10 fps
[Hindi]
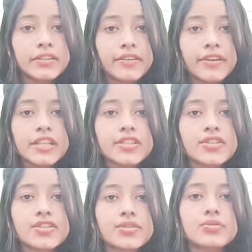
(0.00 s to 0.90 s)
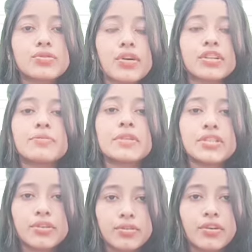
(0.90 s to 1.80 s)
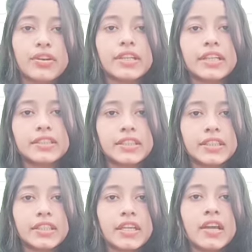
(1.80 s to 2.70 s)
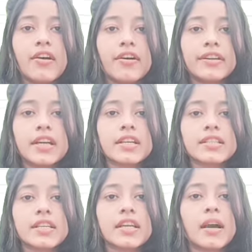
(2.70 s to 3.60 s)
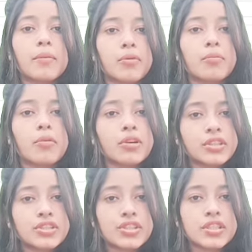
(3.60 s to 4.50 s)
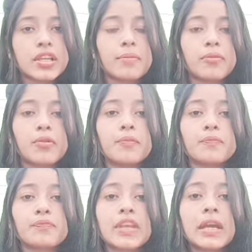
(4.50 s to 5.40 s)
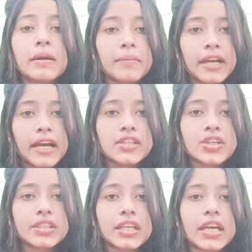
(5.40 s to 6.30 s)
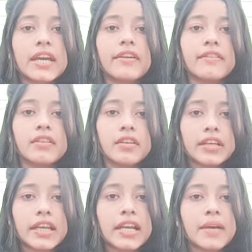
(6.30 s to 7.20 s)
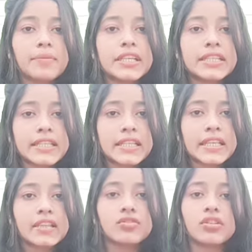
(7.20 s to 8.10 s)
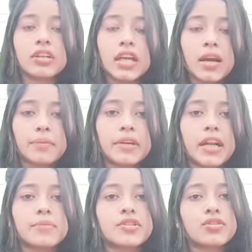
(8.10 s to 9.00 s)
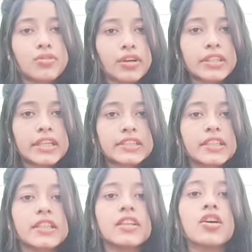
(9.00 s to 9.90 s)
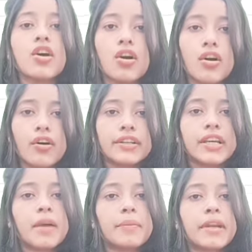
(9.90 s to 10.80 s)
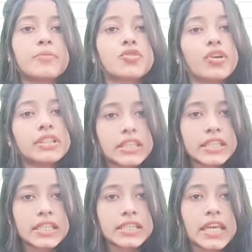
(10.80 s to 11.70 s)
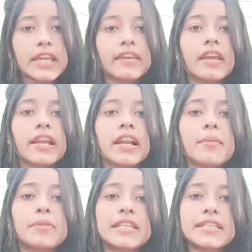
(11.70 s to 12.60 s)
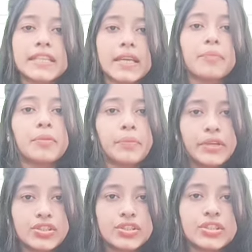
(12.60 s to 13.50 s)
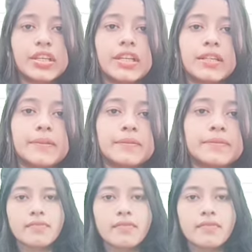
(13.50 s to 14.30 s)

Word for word: रेस इंस्टीट्यूट डॉट इन में ज़रूर कॉन्टैक्ट करें यहाँ से आपको बहुत अच्छे से आपको पढ़ाया जाता है केरला पीएससी के लिए तो यहाँ पर आप ज़रूर कॉन्टैक्ट करें और यहाँ पर आप ज्वाइन कर सकते हैं केरला पीएससी के प्रिपरेशन के लिए